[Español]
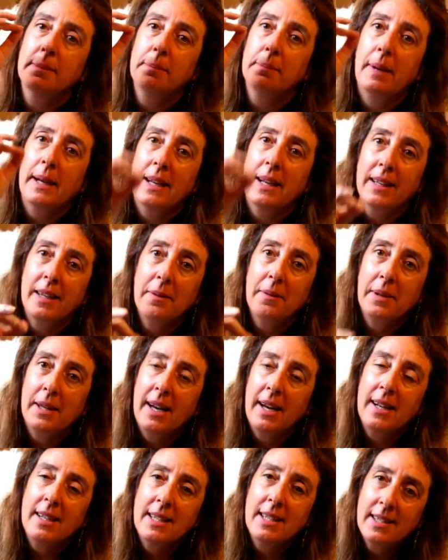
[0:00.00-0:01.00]
para que
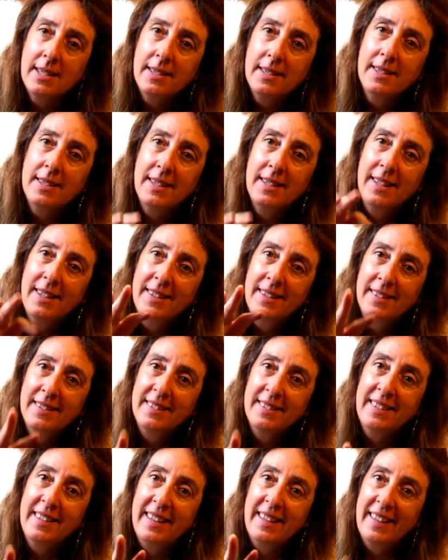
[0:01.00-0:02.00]
veáis
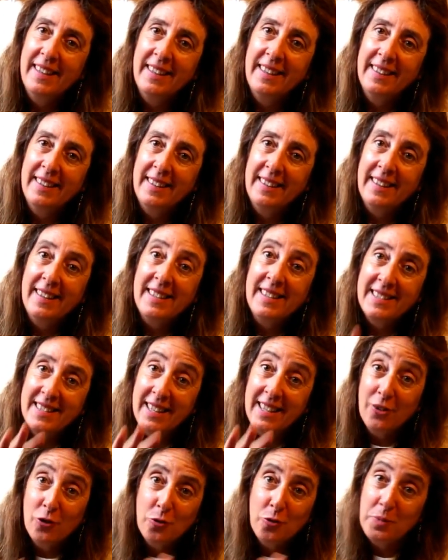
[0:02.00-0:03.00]
que
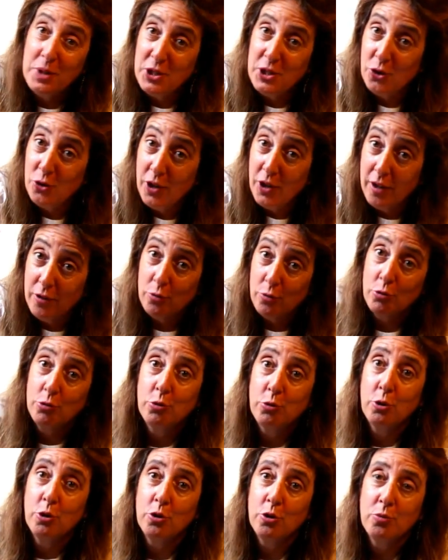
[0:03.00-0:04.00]
están
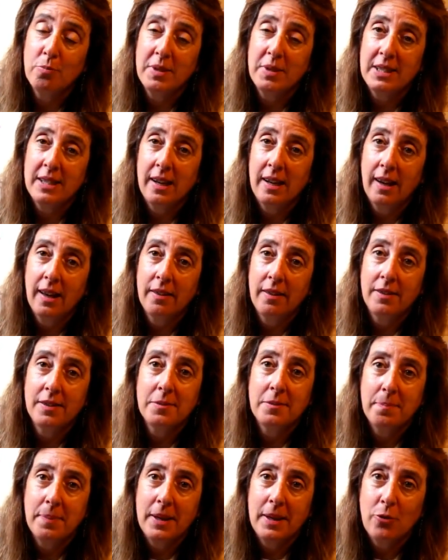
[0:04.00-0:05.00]
comisionados todos mis
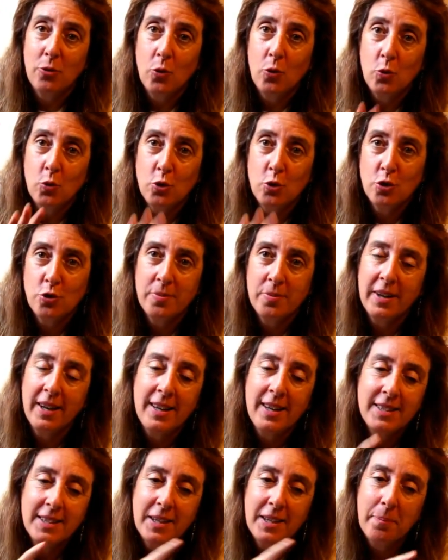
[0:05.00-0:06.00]
enlaces, pero unos
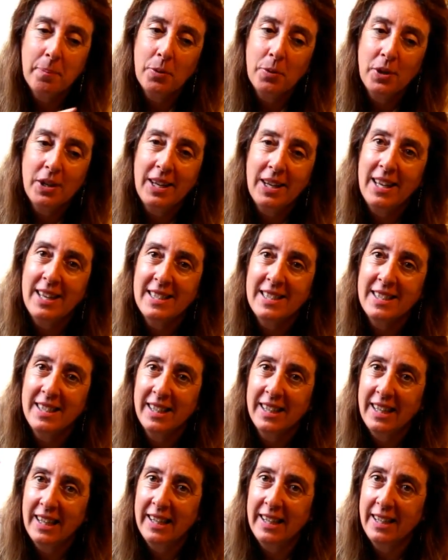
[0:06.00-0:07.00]
veréis que pone
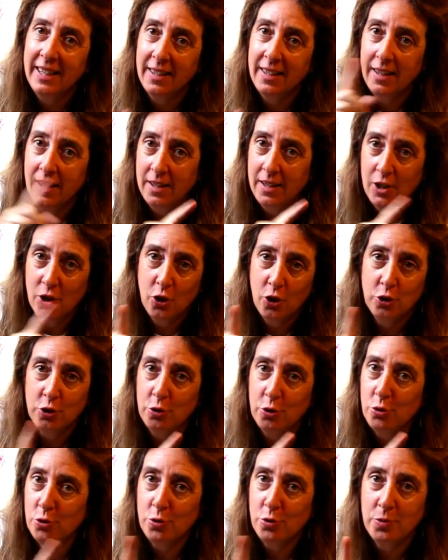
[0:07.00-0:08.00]
ese clic y
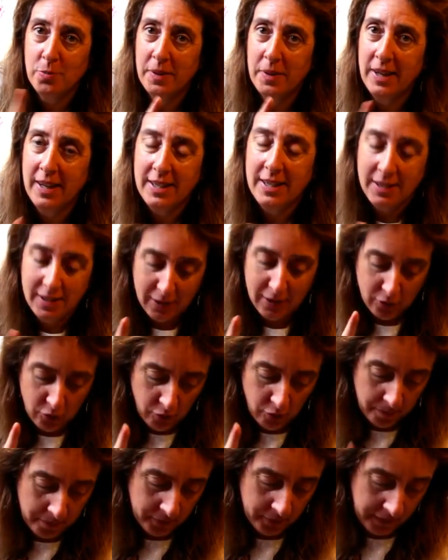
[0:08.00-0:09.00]
otros veréis que
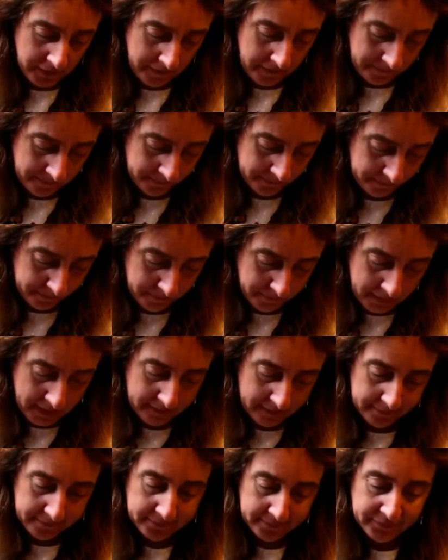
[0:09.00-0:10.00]
no lo pone.
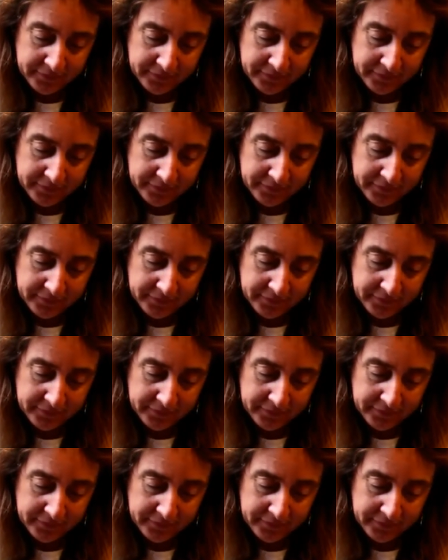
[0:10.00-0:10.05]
Bien.